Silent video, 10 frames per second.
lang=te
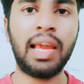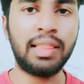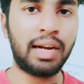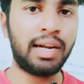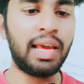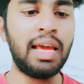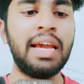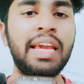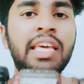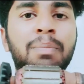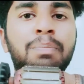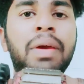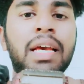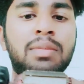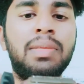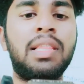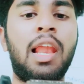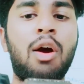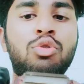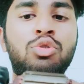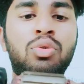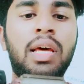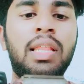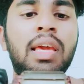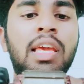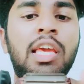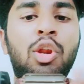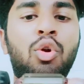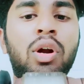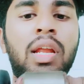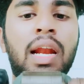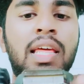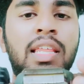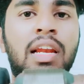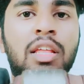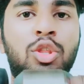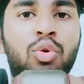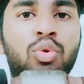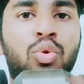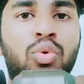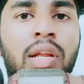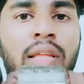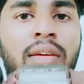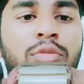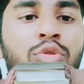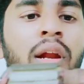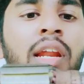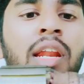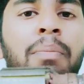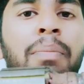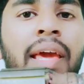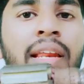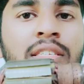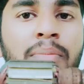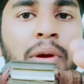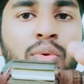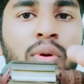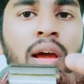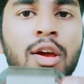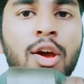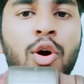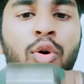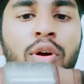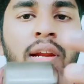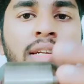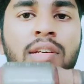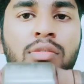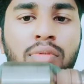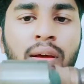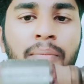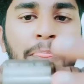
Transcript: ఏంటంటే ఇది బేస్ మీద ఇలా కూర్చుంటుంది ఈ రోటర్ అనేది ఇట్లా తిరుగుతూ ఉంటుంది చూడండి నేను బేరింగ్స్ని పట్టుకున్నా రొటేట్ చేస్తున్నా